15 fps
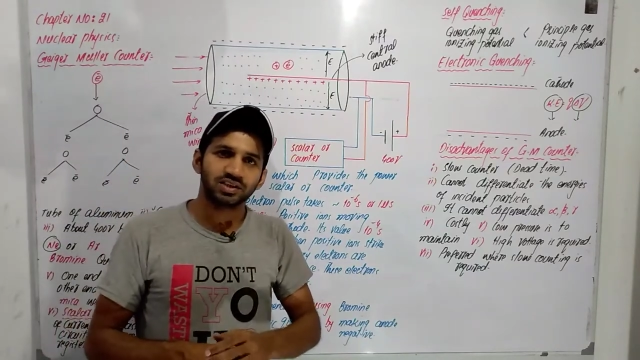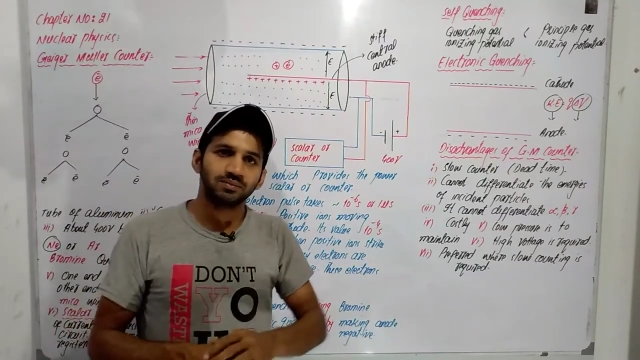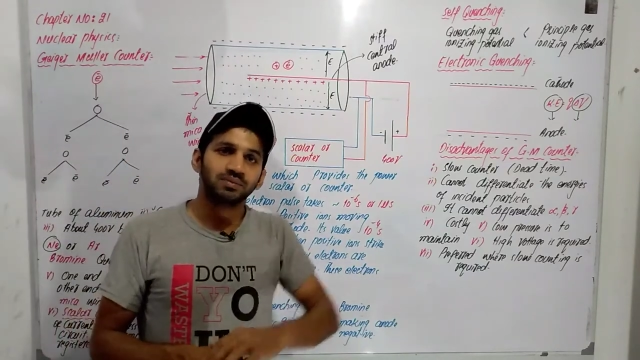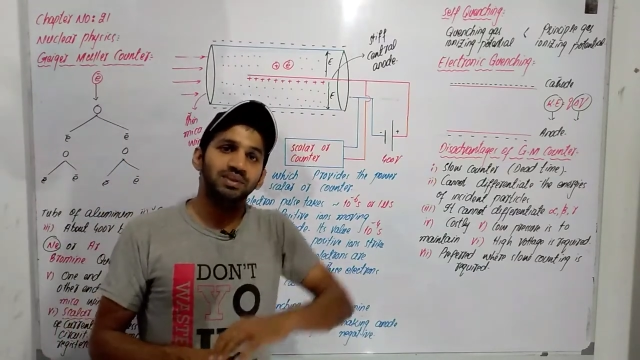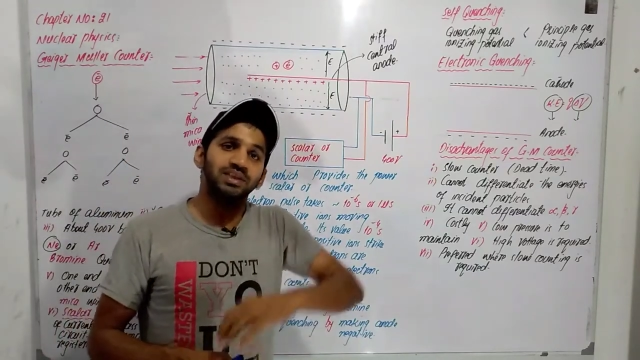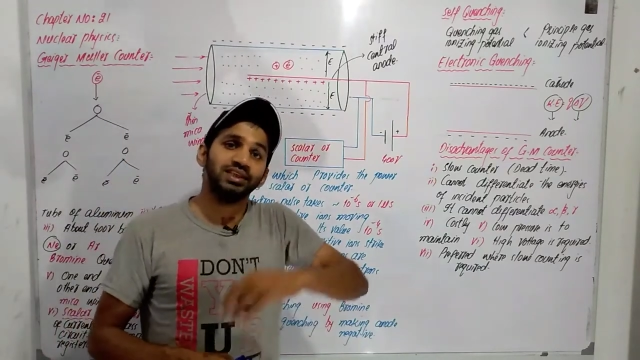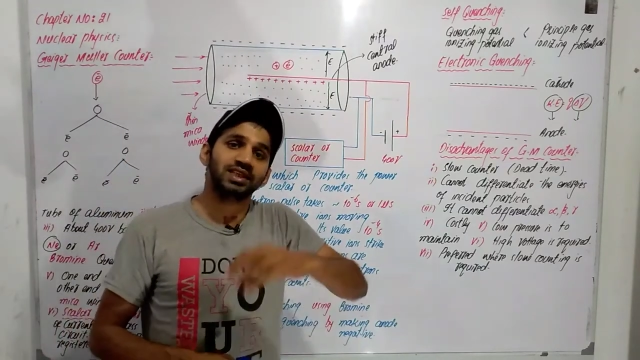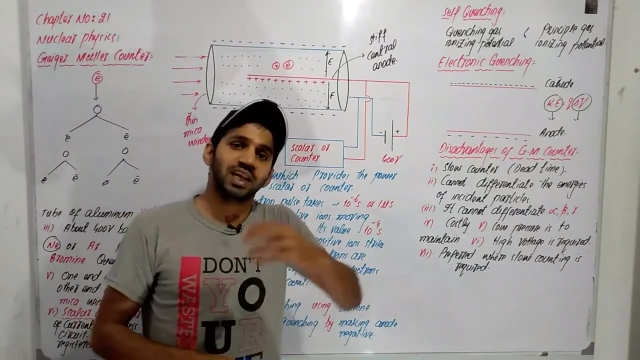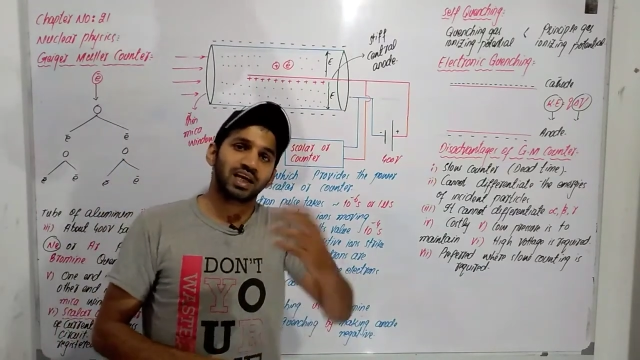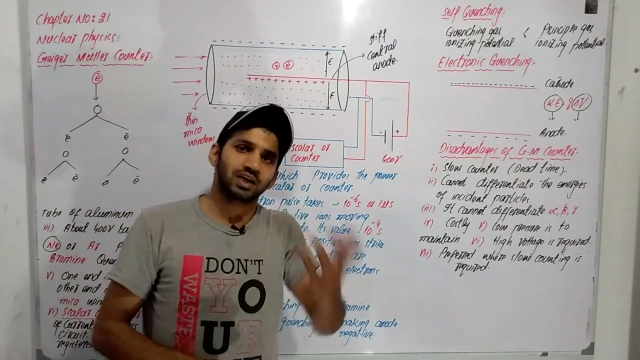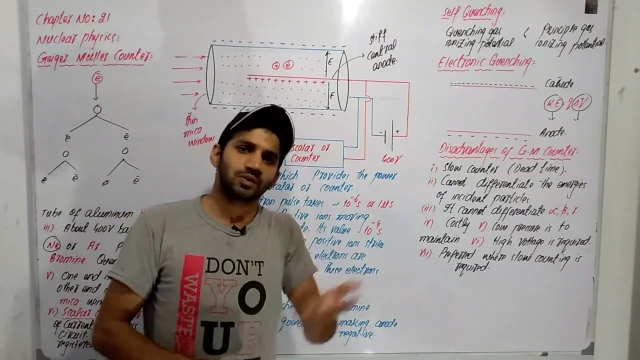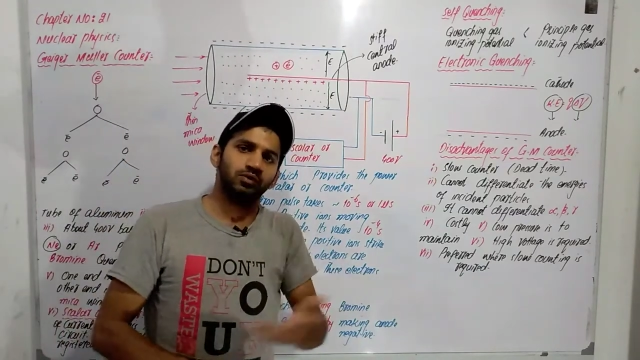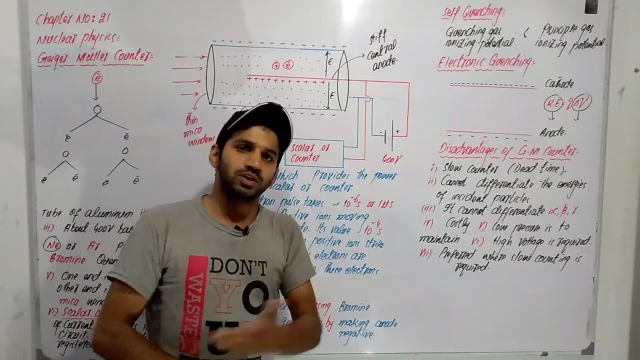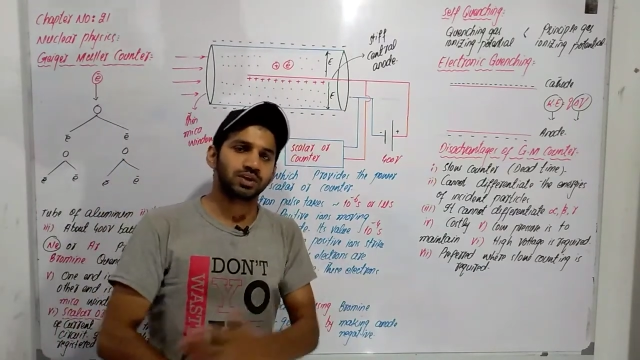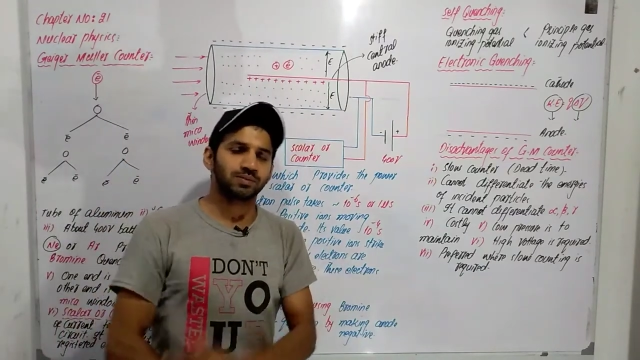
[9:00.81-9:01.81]
से मज़ीद
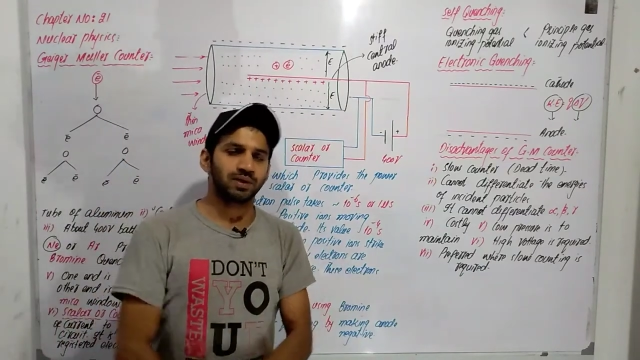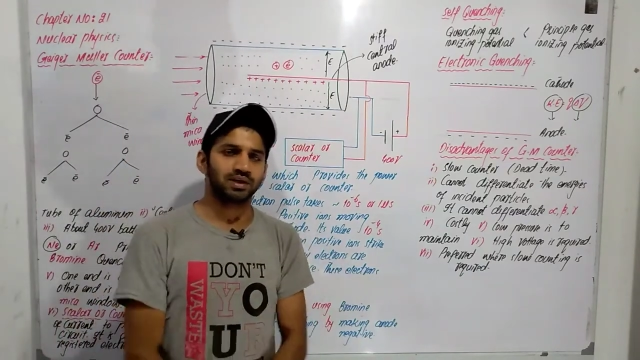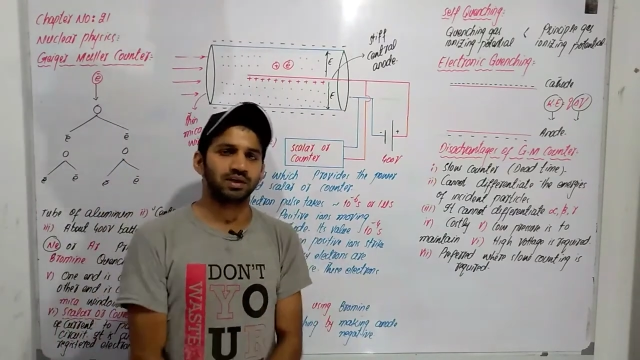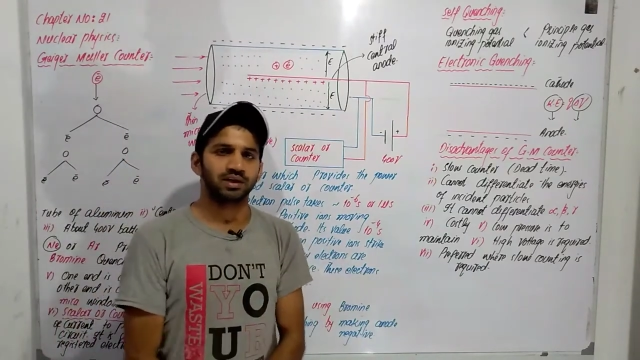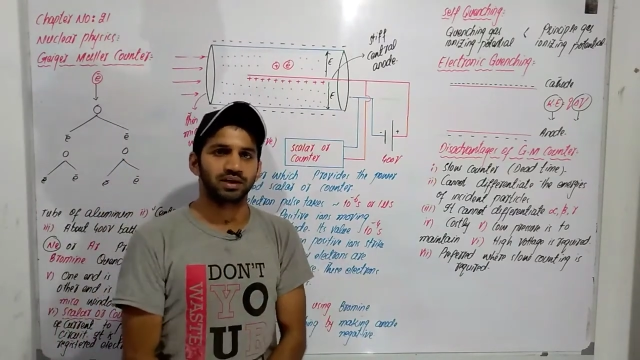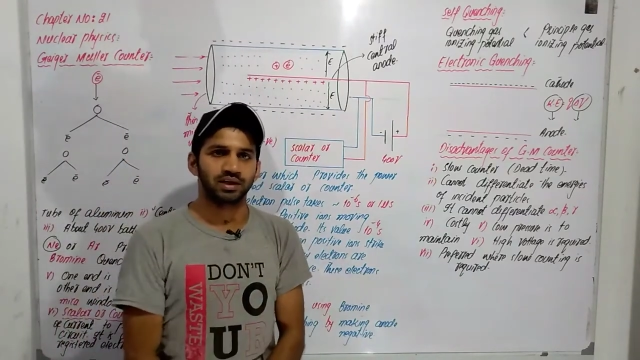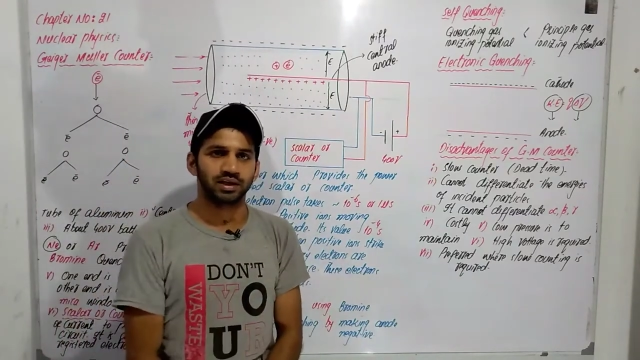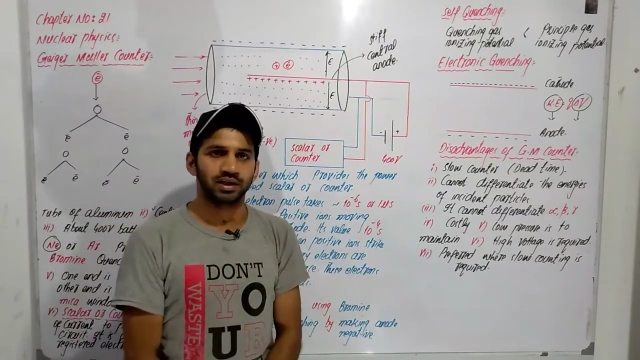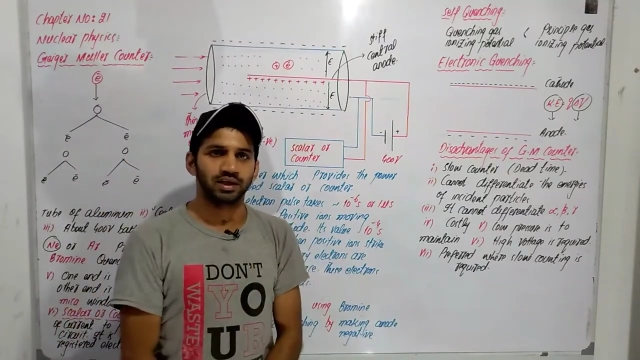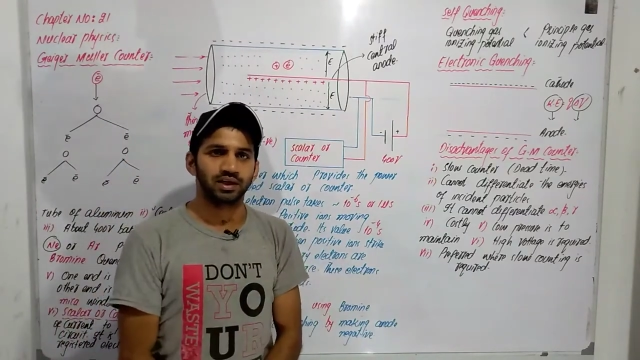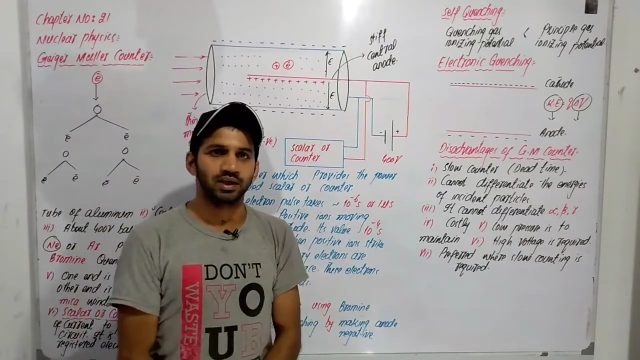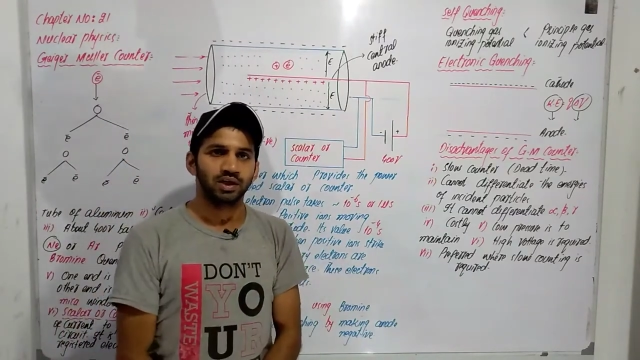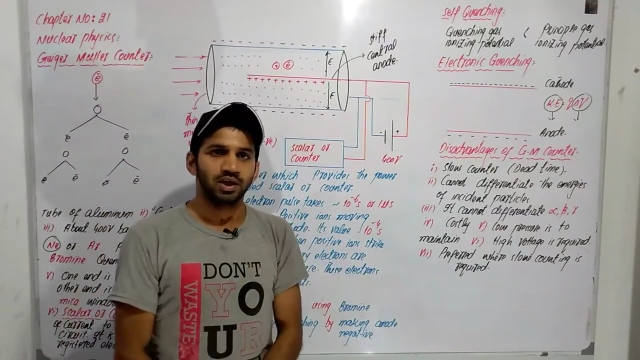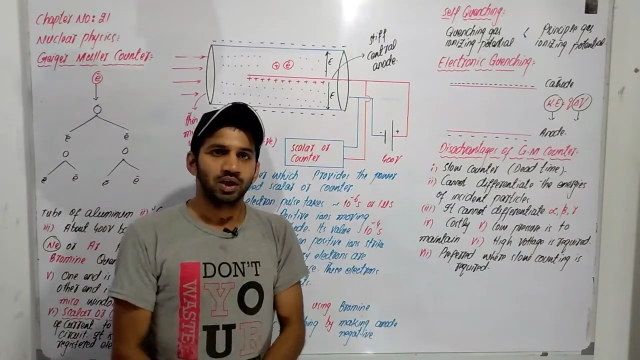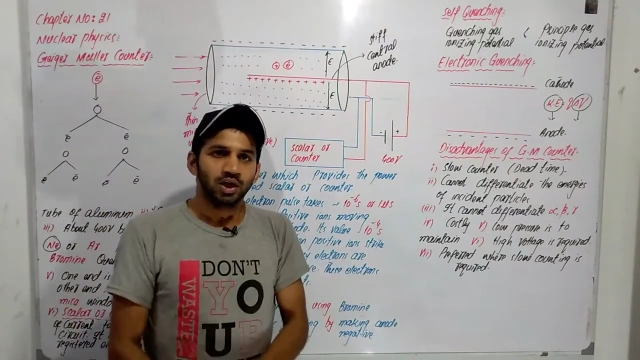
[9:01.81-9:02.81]
इलेक्ट्रॉन्स पैदा करेंगे
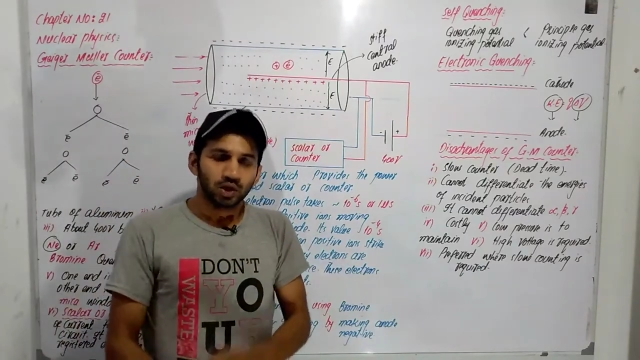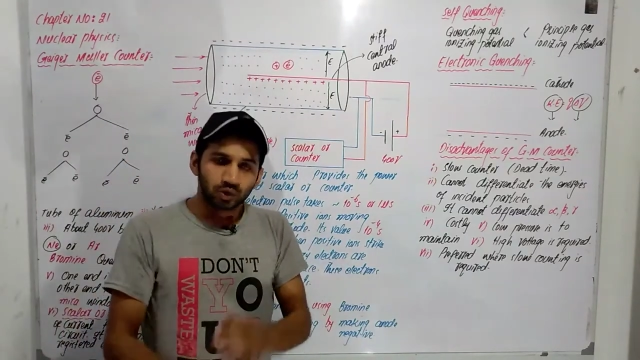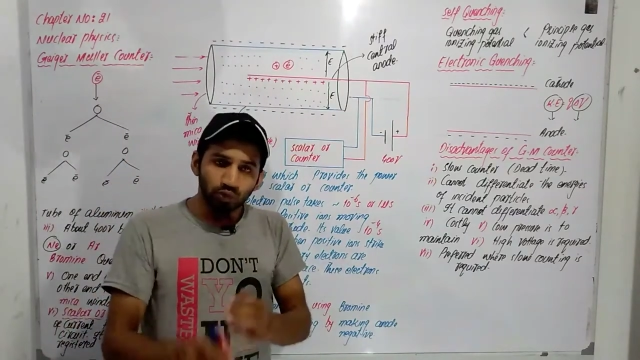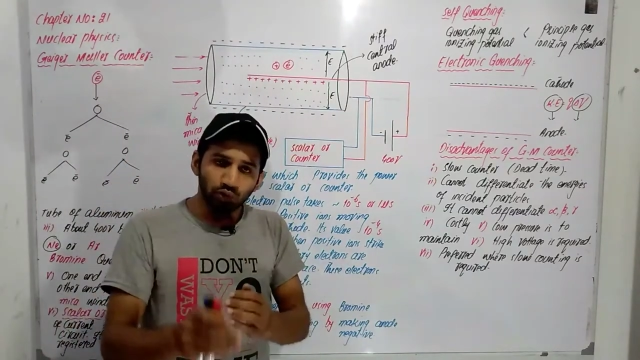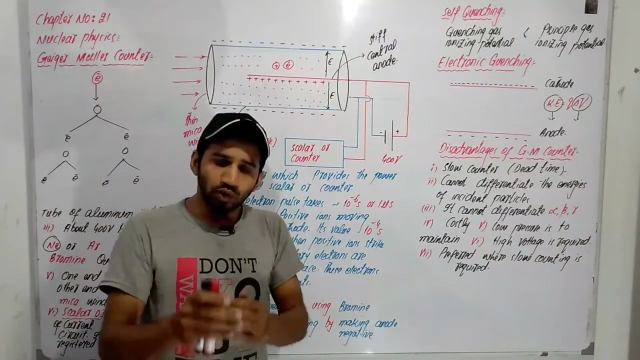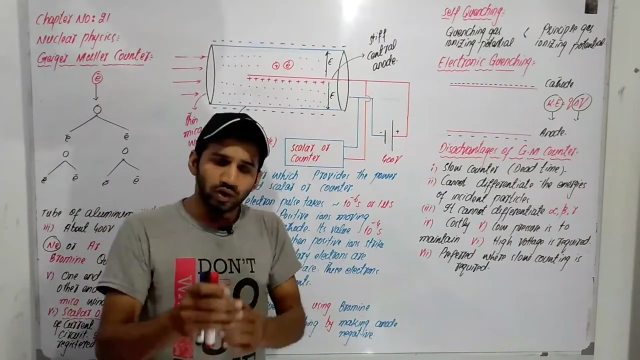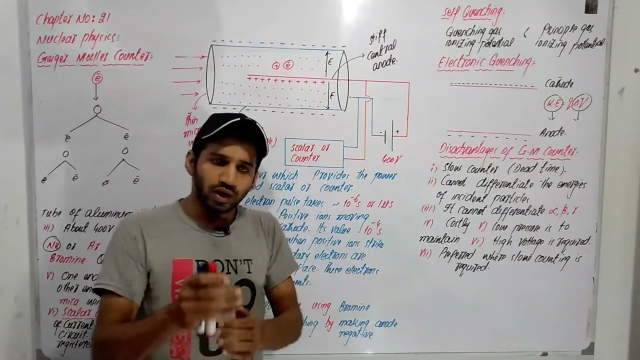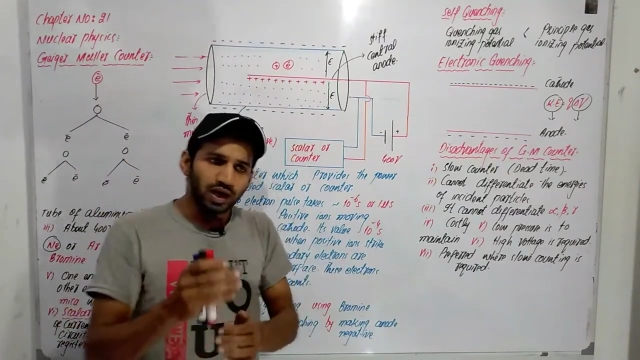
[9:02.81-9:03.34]
तो